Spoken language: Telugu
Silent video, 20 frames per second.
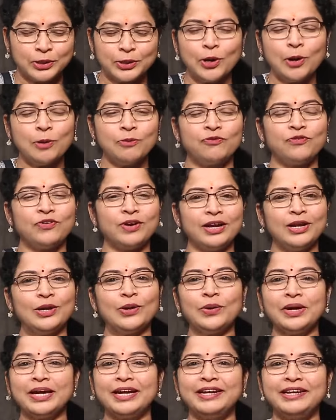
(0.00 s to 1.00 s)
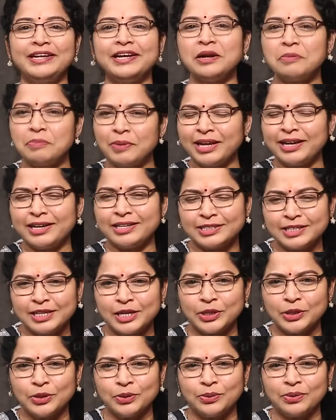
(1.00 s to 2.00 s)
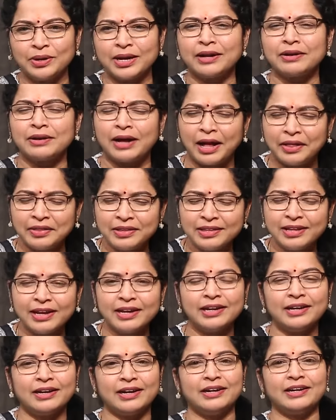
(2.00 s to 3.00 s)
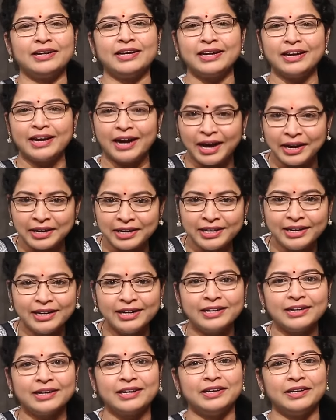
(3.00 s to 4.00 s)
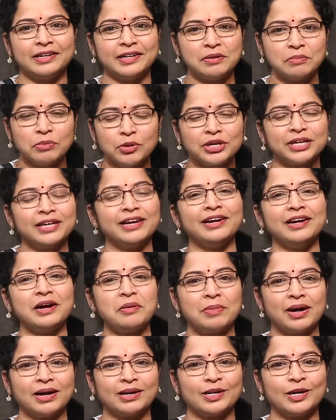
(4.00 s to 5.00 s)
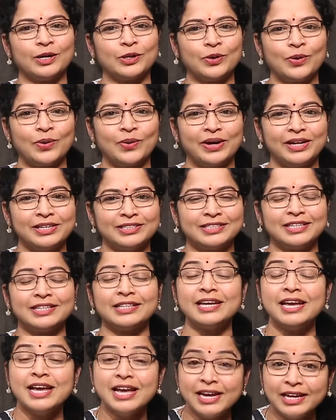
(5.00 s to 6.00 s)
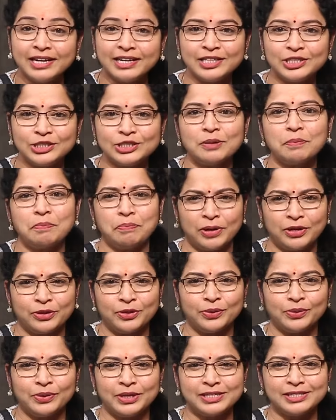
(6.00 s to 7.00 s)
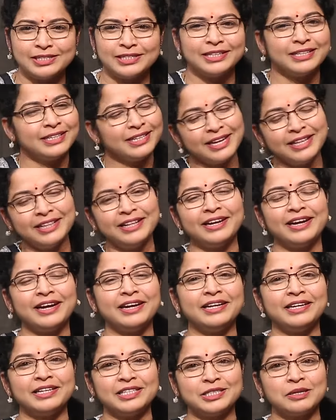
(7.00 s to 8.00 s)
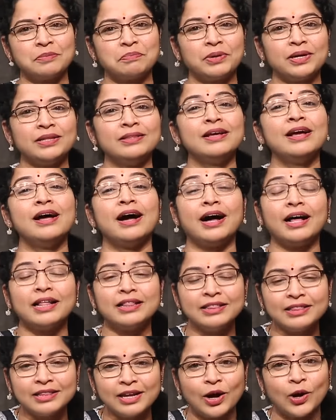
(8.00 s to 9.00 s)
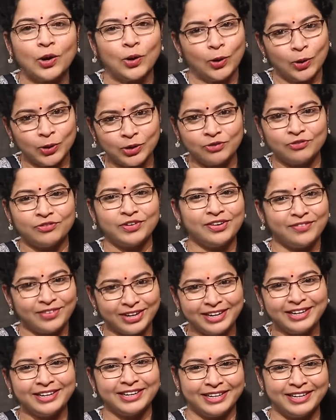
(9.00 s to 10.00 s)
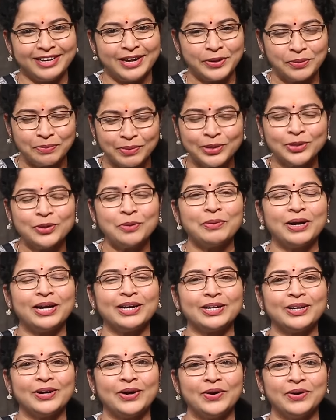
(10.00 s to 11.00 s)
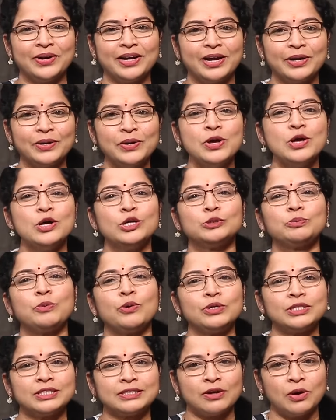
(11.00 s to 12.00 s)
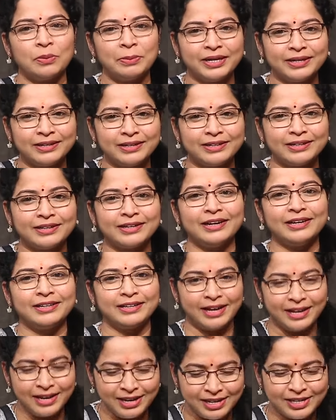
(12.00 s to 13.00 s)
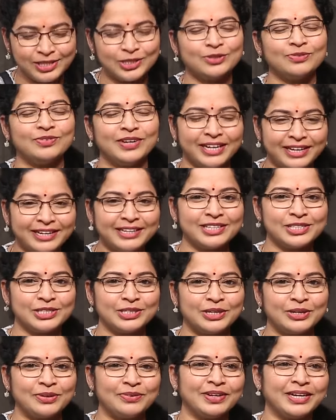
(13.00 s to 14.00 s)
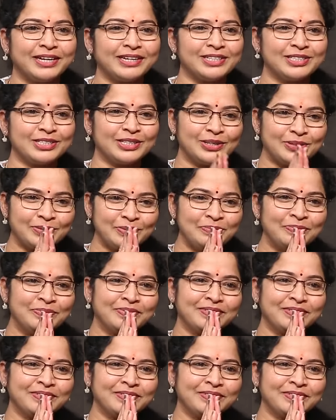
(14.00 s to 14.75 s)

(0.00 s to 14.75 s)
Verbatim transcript: టాప్ ఫైవ్లో ఇండియన్ ప్లేయర్సే ఎందుకున్నారు అందరికంటే అన్నిటికంటే ముఖ్యంగా మాట్లాడుకోవాల్సింది రిషబ్ పంత్ గురించి ఎందుకని రిషబ్ పంత్ అంత హాట్ ఫేవరెట్ అయ్యాడు మనతో పాటుగా ఉన్నారు స్పోర్ట్స్ కామెంటేటర్ అండ్ అన్లెస్ట్ వెంకటేష్ గారు వెంకటేష్ గారు